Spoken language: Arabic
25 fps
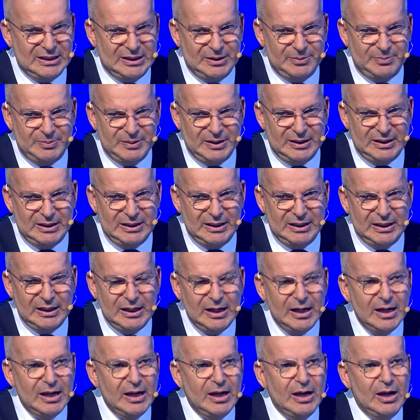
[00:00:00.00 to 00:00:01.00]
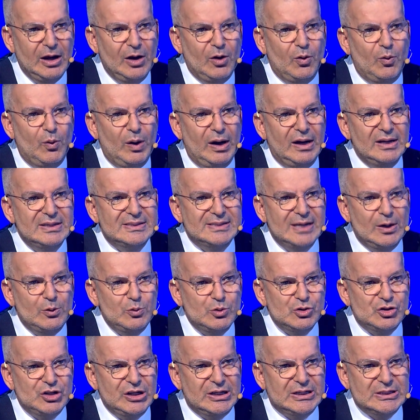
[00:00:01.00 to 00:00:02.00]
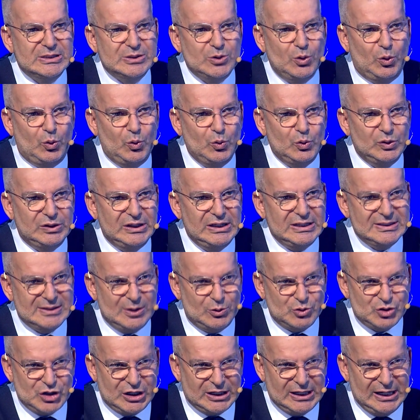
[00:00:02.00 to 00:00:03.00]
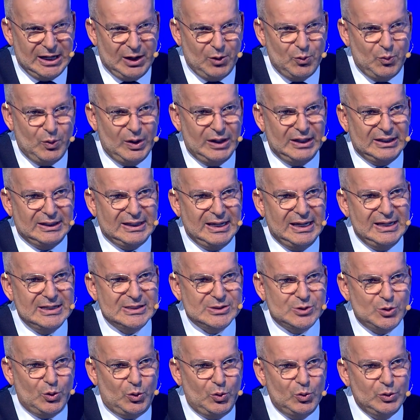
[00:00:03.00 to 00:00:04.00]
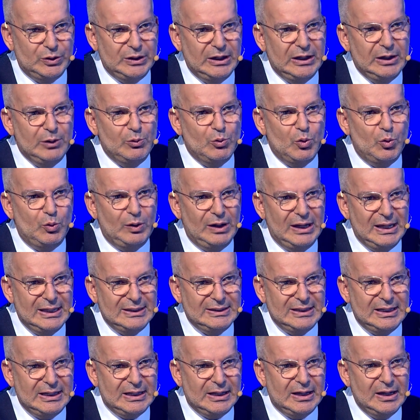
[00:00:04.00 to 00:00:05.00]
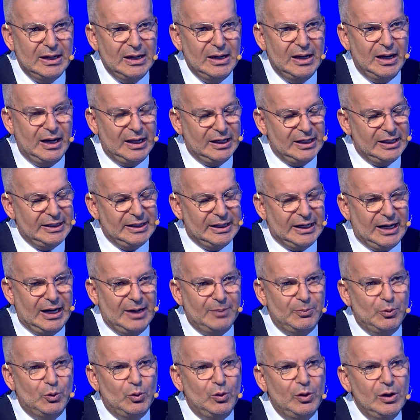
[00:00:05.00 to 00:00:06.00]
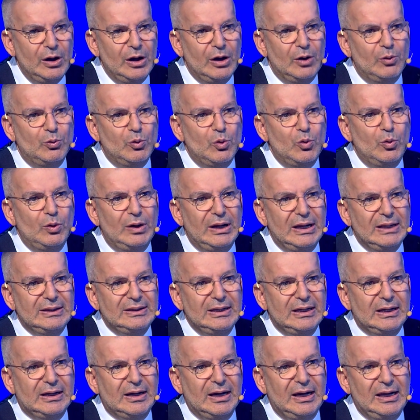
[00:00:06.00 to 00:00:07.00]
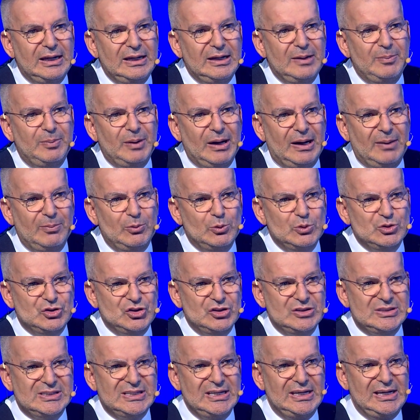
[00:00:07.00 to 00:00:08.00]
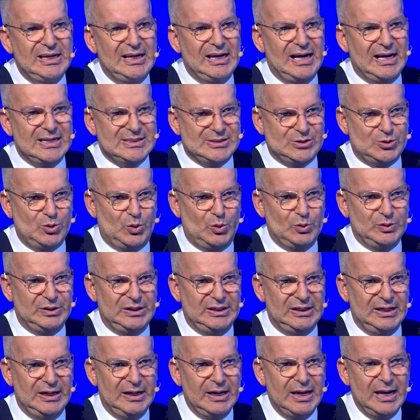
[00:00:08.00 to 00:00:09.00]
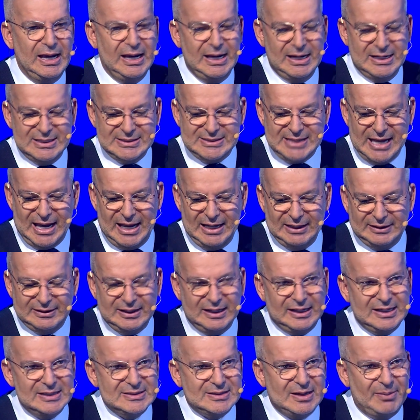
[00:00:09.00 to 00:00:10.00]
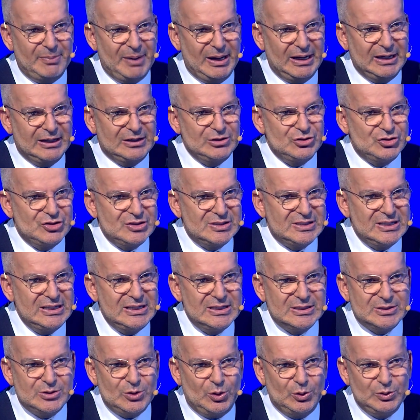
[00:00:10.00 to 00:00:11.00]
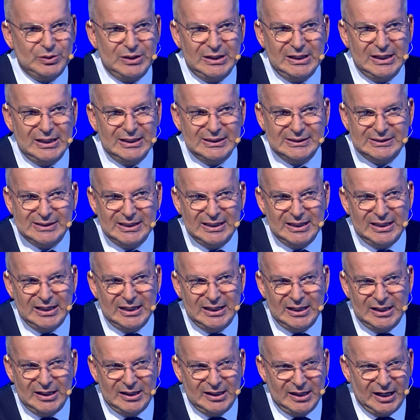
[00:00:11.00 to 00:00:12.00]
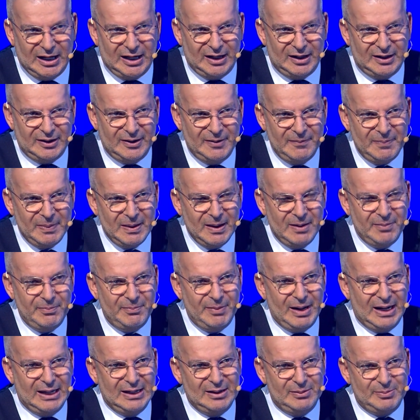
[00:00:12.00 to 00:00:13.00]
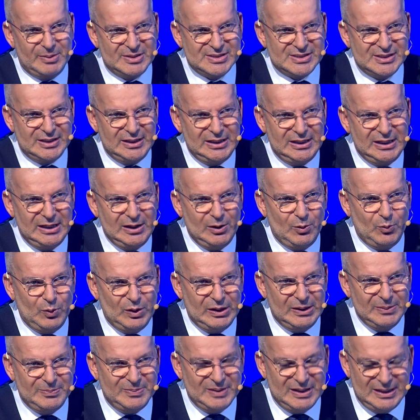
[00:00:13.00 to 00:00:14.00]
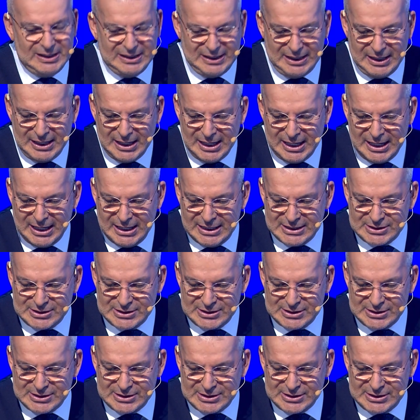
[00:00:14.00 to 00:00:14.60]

اللبنانيه نعم وزوجك سعودي زوجك الاول كان سعودي واولادك الله يرحمه الله نعم. يرحمه نعم. واولادك هن بيحملوا الجنسيه السعوديه نعم. سالتك اذا معك الجنسيه السعوديه قلتي لي لا نعم. معي المصرية واللبنانية نعم.